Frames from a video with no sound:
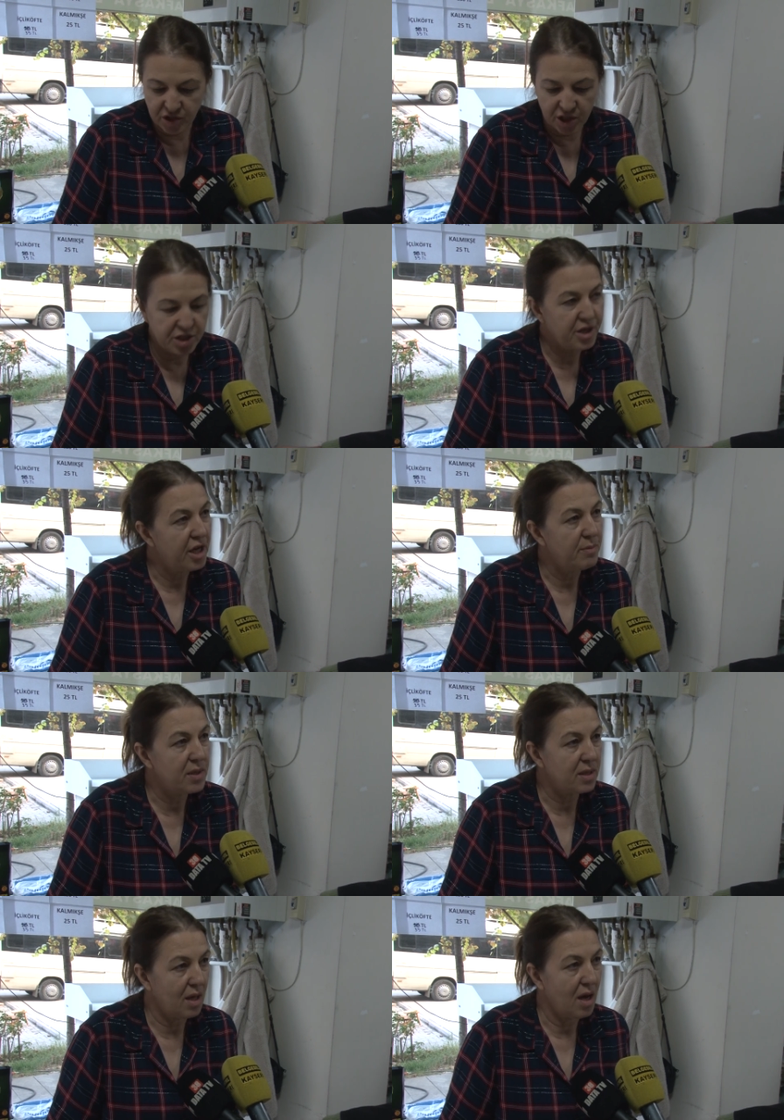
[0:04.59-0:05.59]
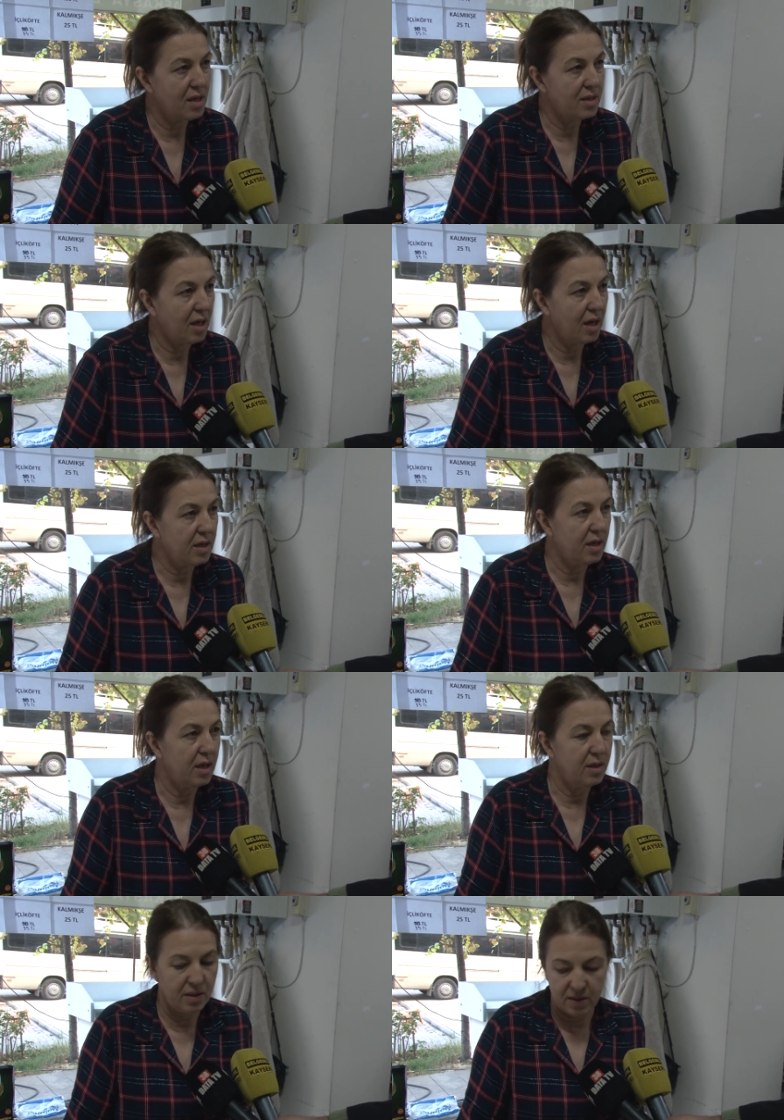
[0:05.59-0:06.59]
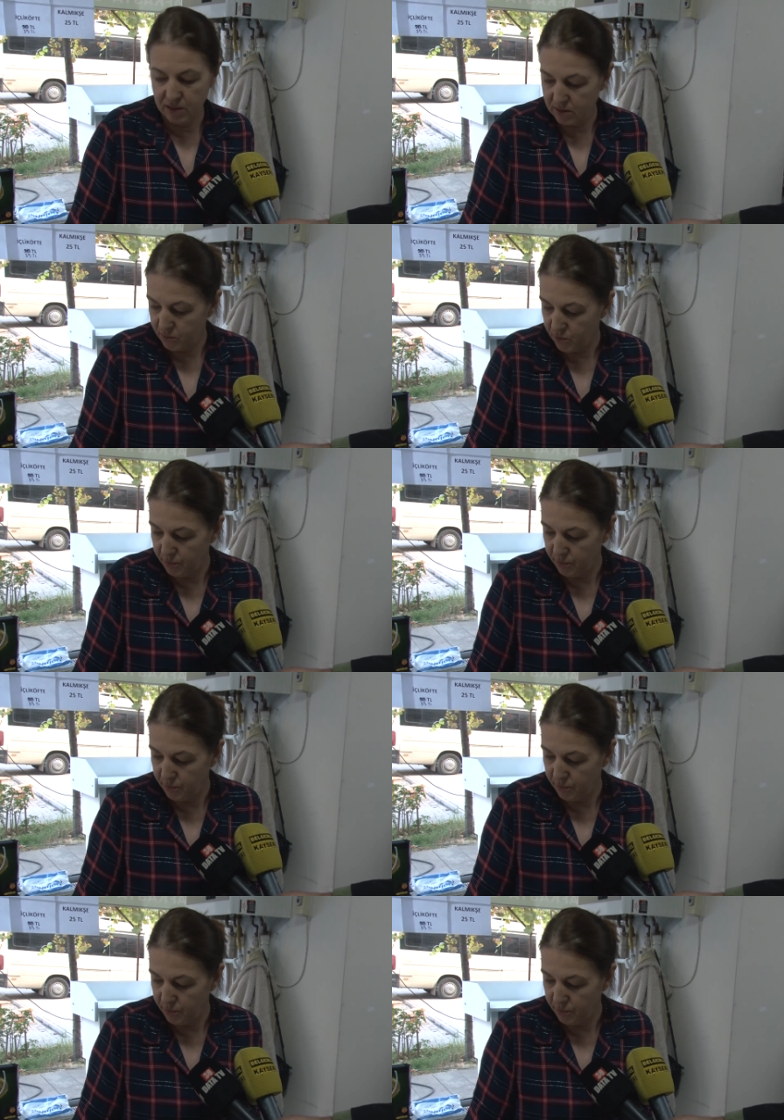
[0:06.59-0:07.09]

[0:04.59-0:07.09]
çeşitlerimiz daha ziyade e,